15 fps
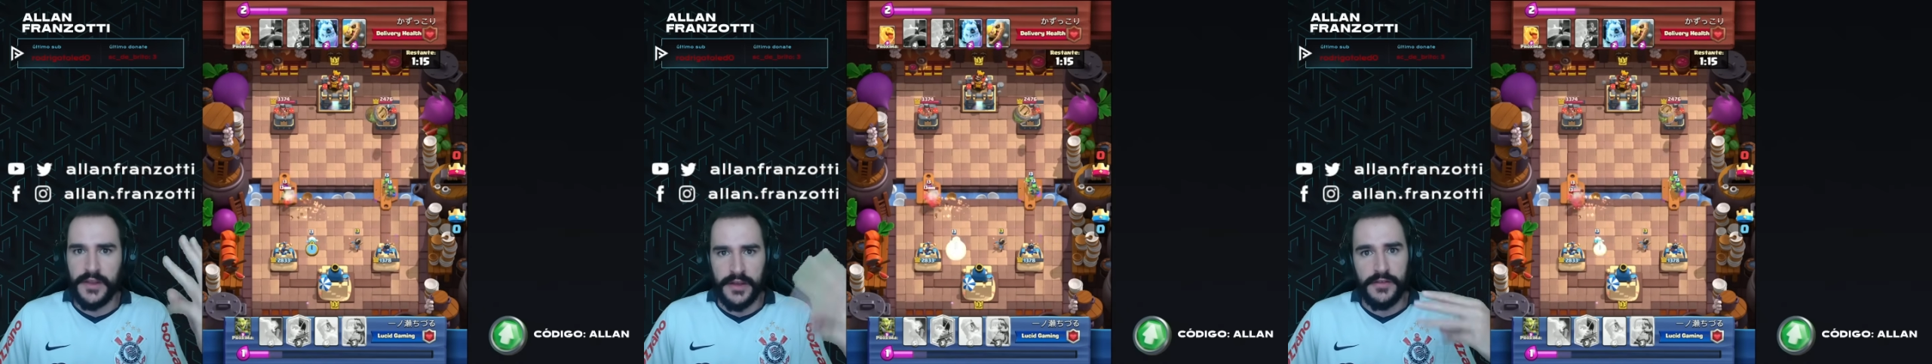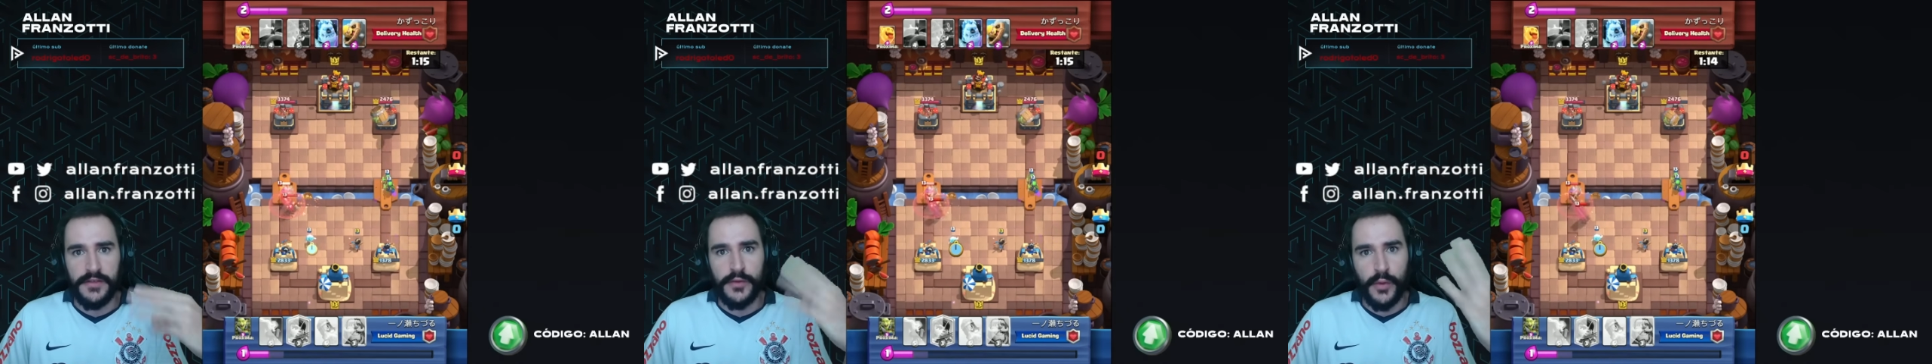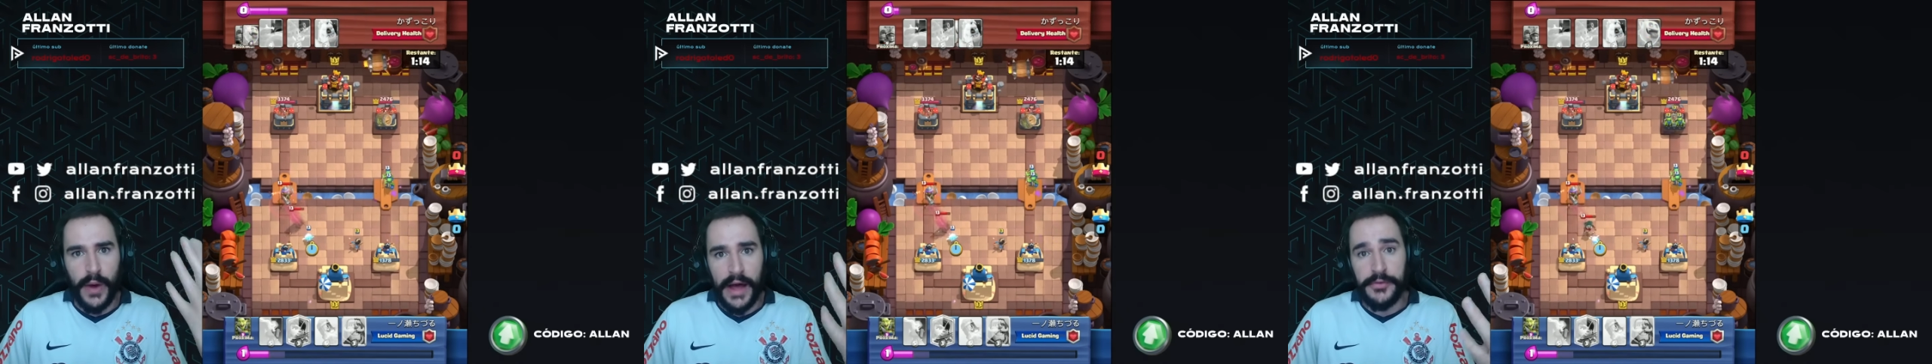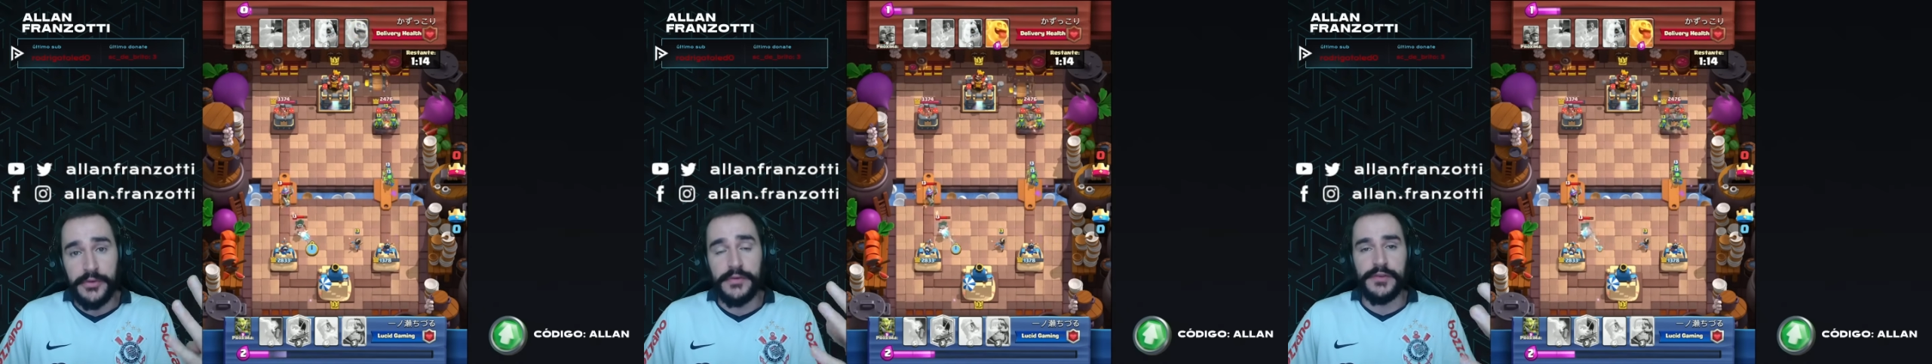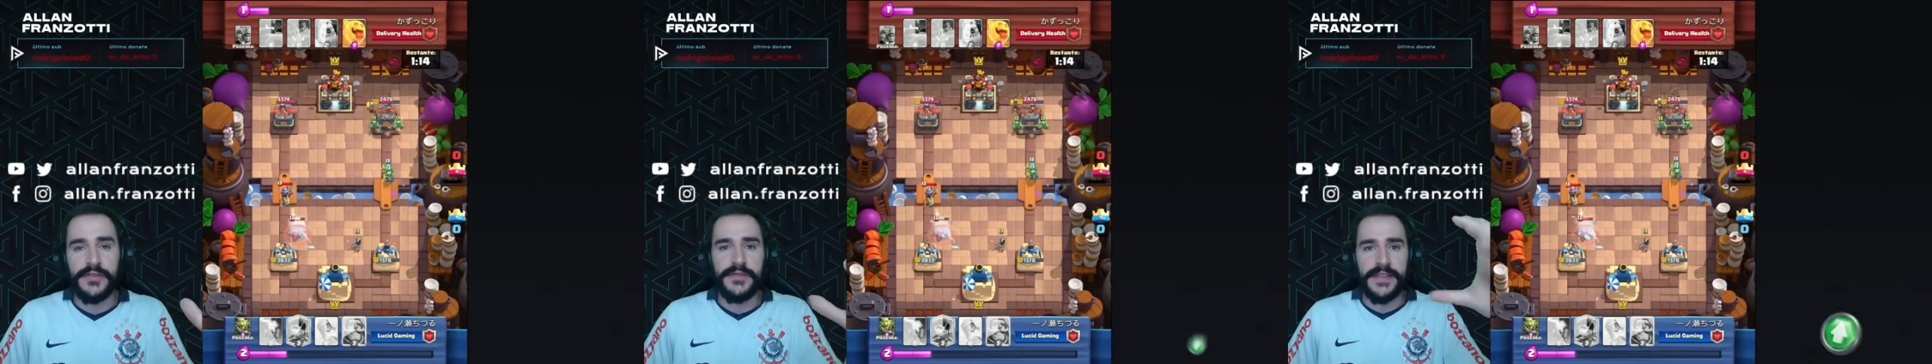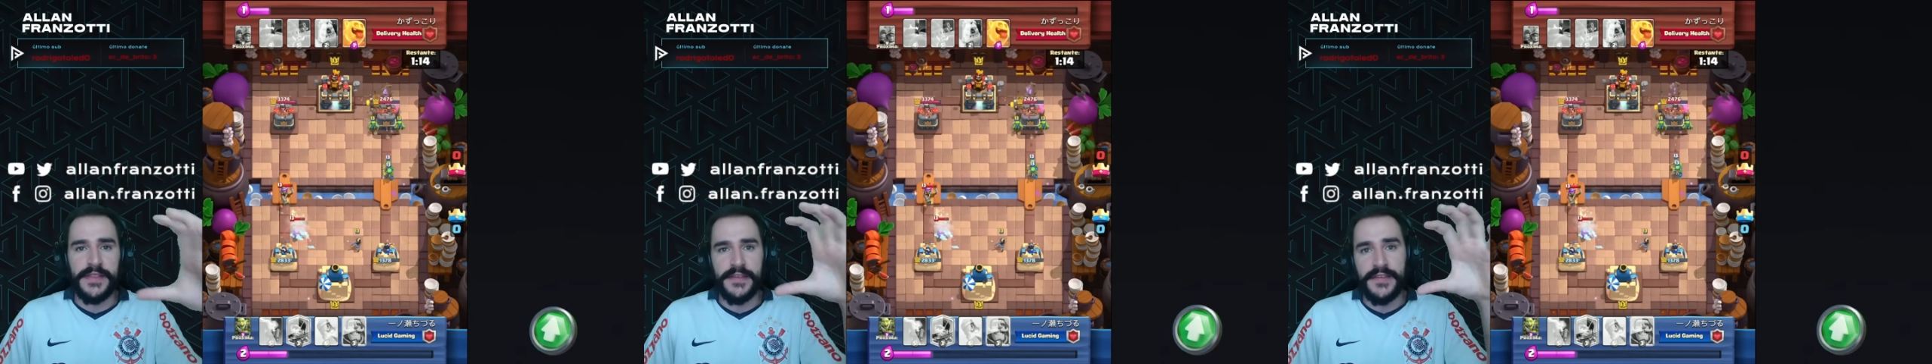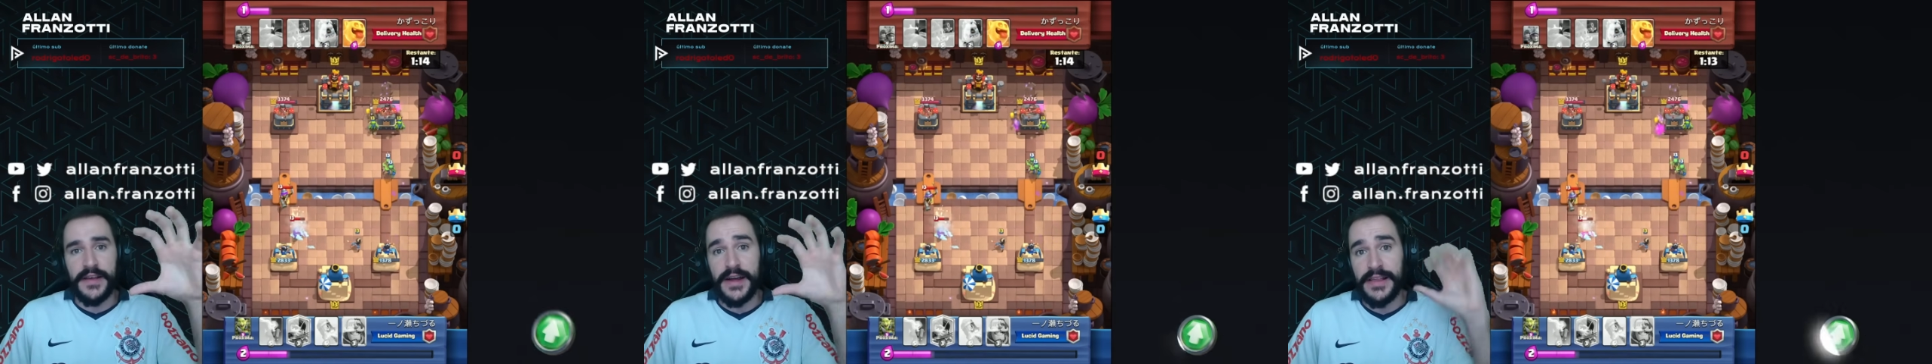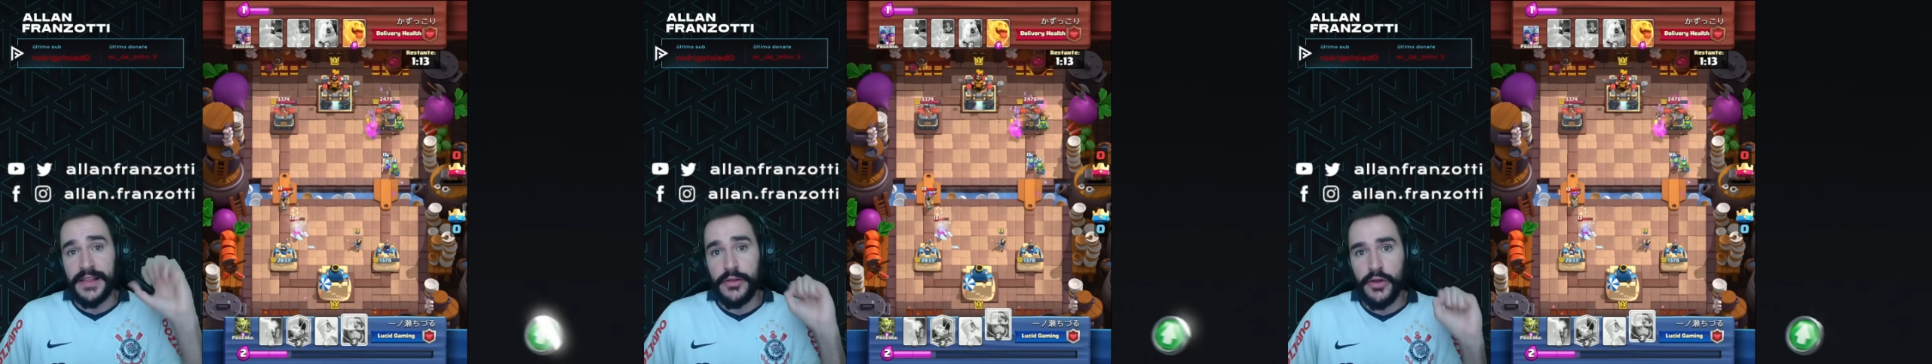três, quatro, e você vai ter
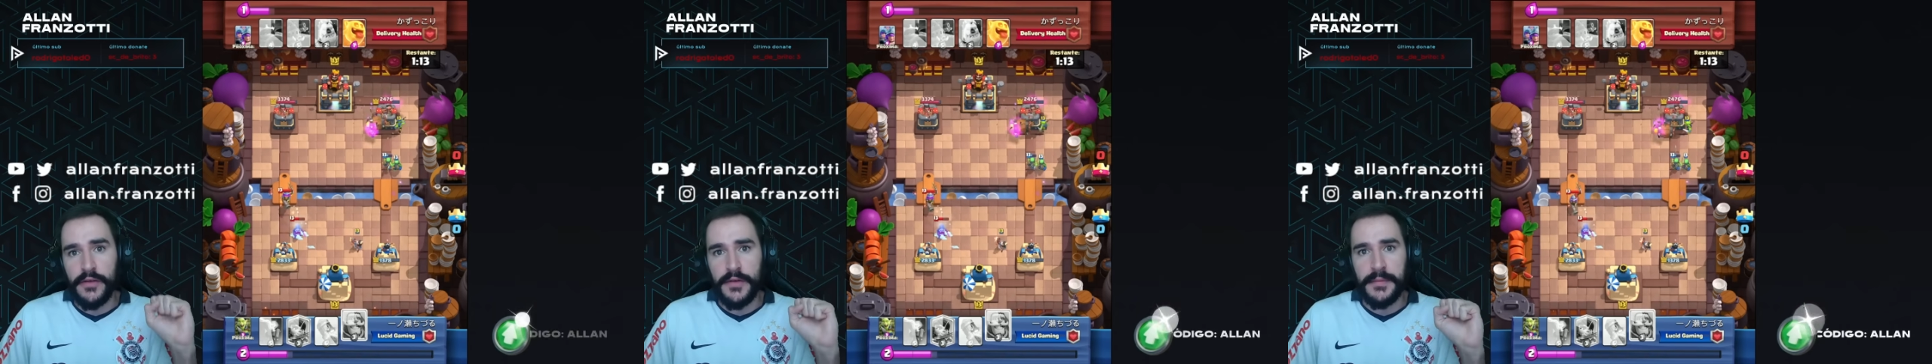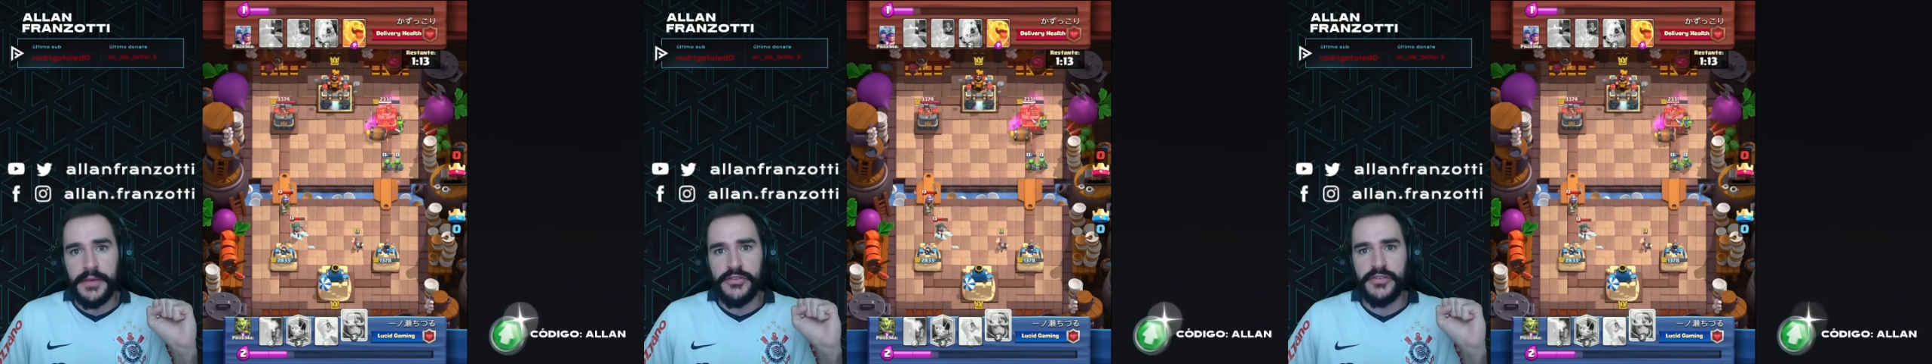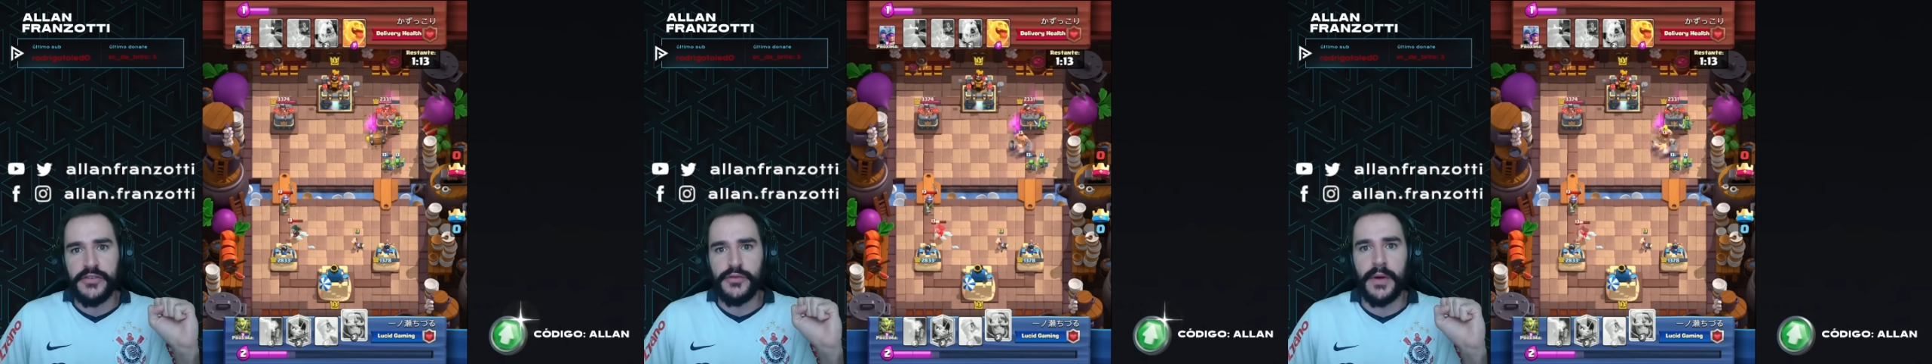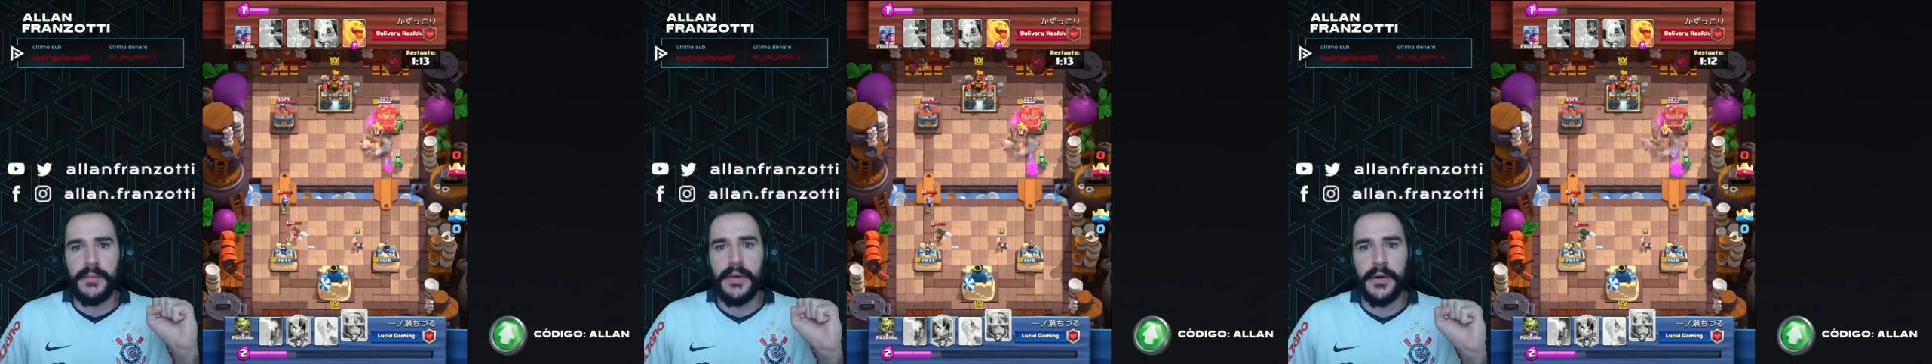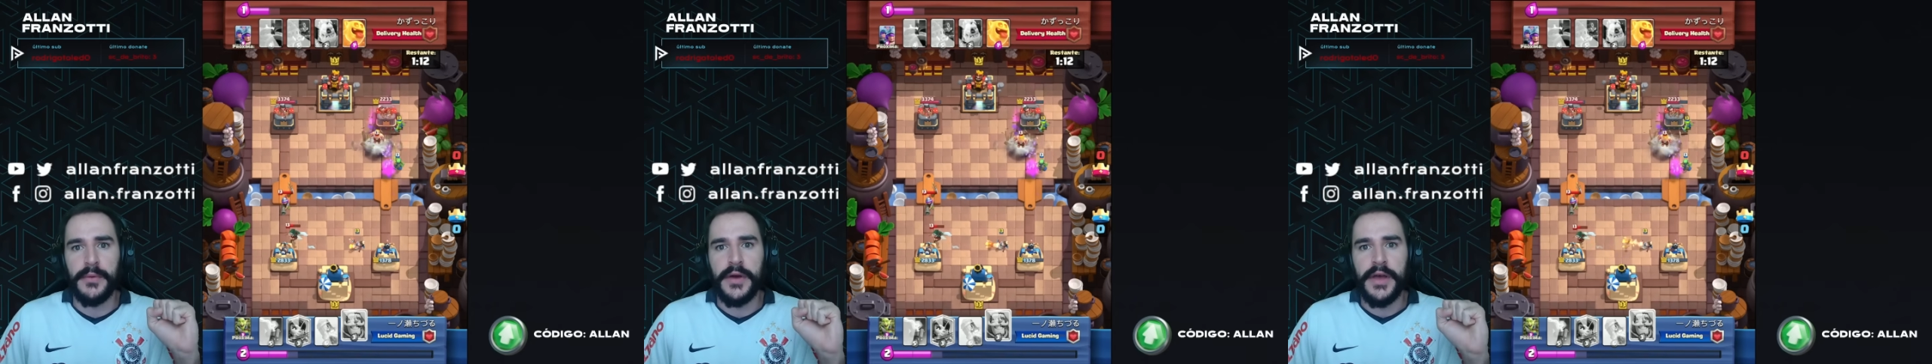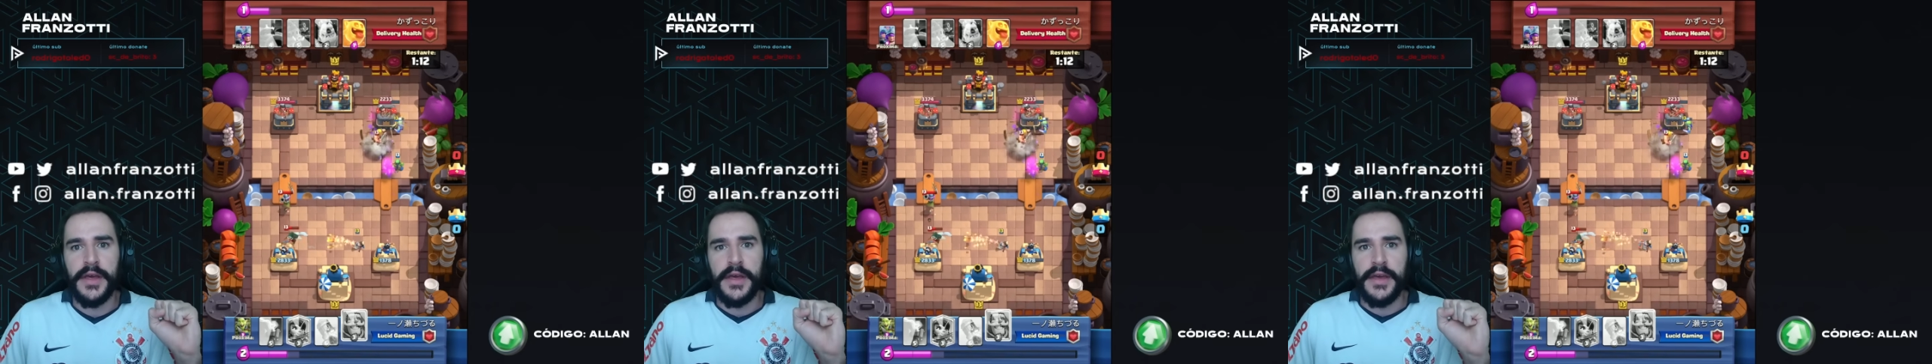essa carta novamente na sua mão.